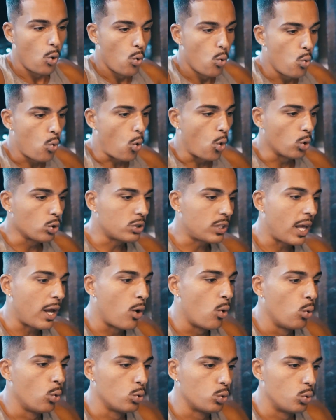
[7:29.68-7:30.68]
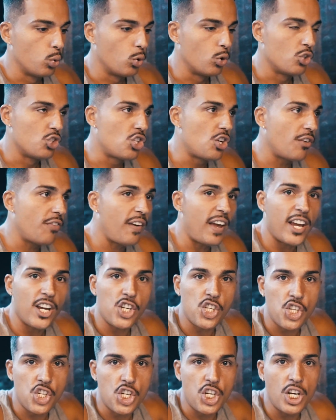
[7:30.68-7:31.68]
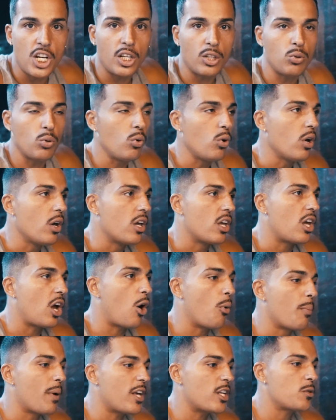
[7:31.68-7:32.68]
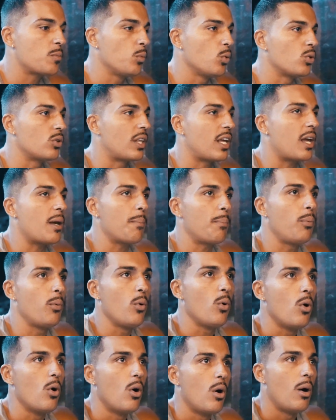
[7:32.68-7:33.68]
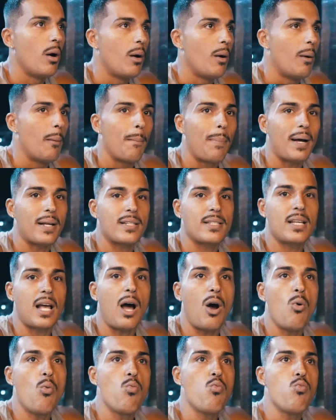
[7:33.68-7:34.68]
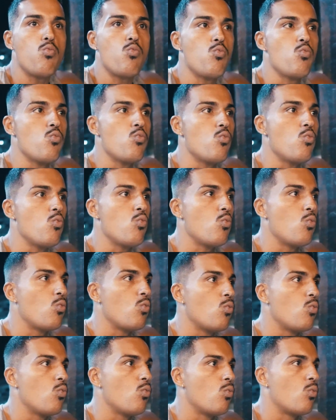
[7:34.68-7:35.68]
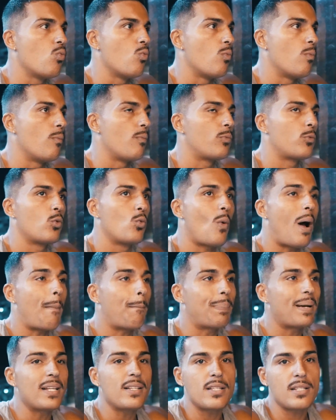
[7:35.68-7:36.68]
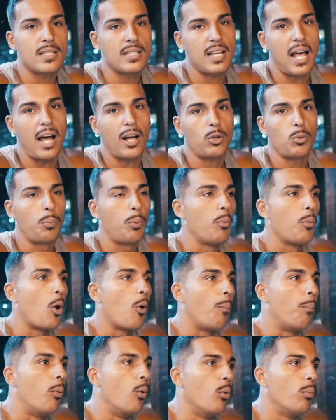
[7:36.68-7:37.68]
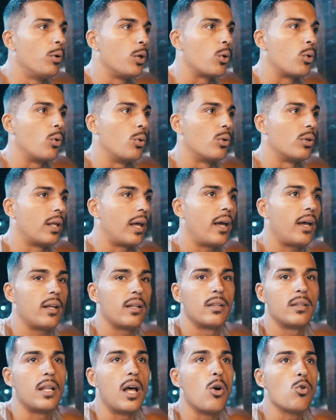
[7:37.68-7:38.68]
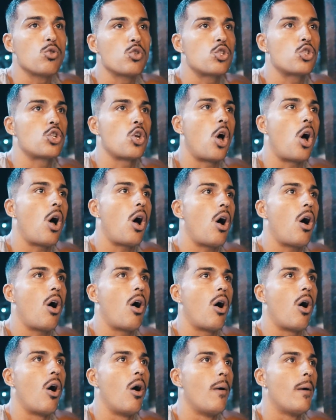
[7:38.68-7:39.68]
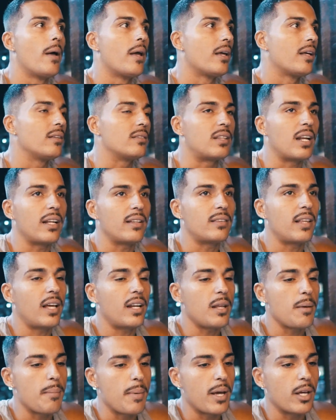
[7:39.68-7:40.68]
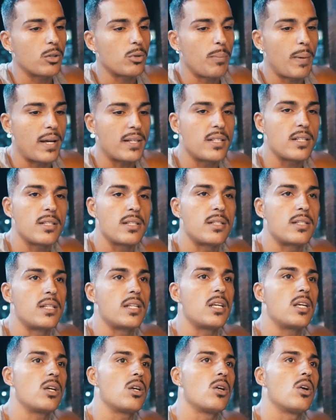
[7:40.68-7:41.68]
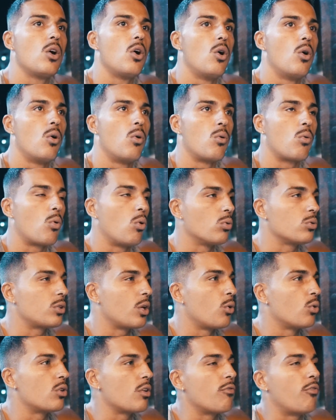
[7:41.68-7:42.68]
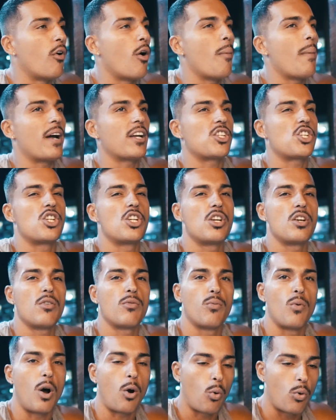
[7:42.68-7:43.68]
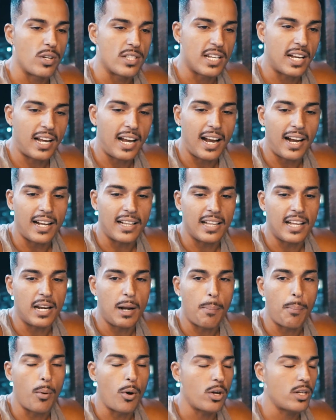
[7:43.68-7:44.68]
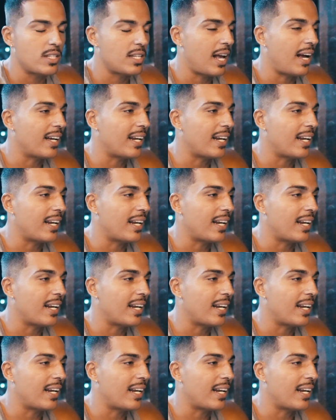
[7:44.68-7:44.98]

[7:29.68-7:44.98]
um conteúdo divertido e ao mesmo tempo passar um, um, um aprendizado para o meu público, né? Não só entretenimento, mas em si um conteúdo informativo, uma coisa que a galera possa